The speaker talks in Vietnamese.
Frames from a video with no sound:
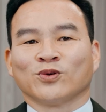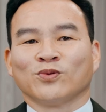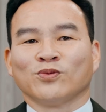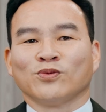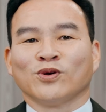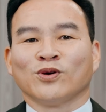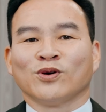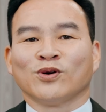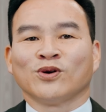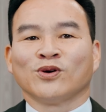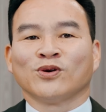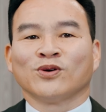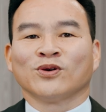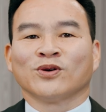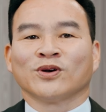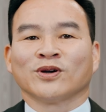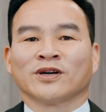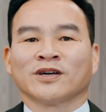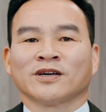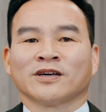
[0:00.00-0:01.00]
tung
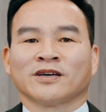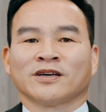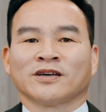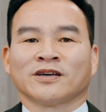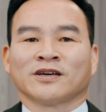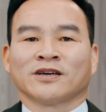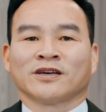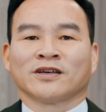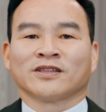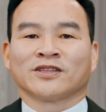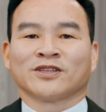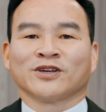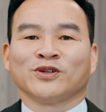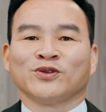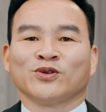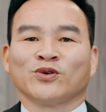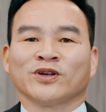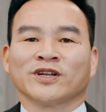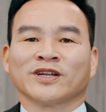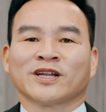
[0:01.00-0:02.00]
hô tới
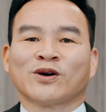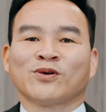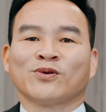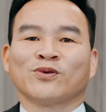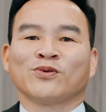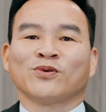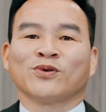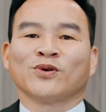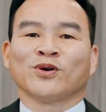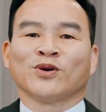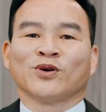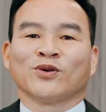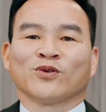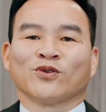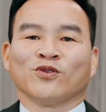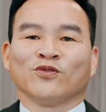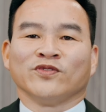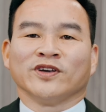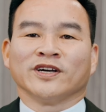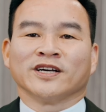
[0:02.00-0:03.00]
nỗi đau
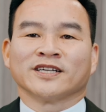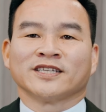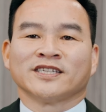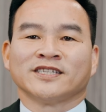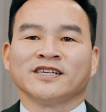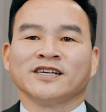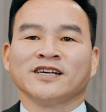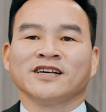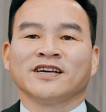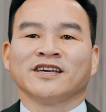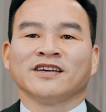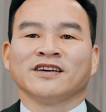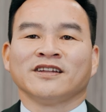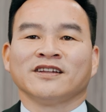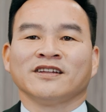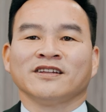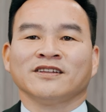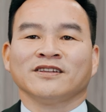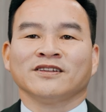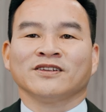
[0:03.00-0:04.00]
của việc chứng
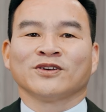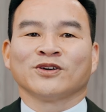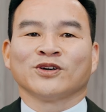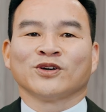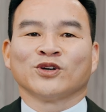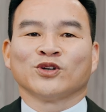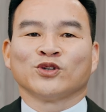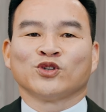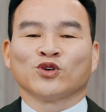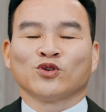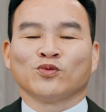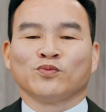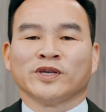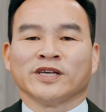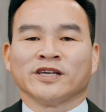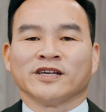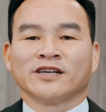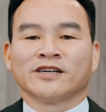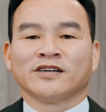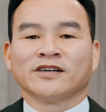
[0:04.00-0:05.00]
kiến Châu
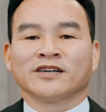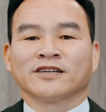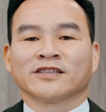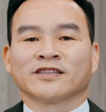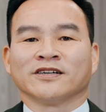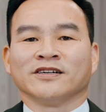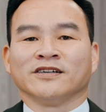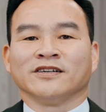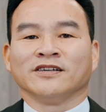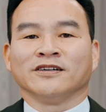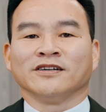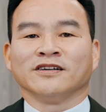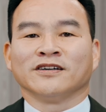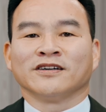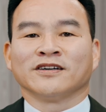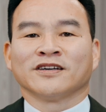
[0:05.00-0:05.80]
bị khước từ,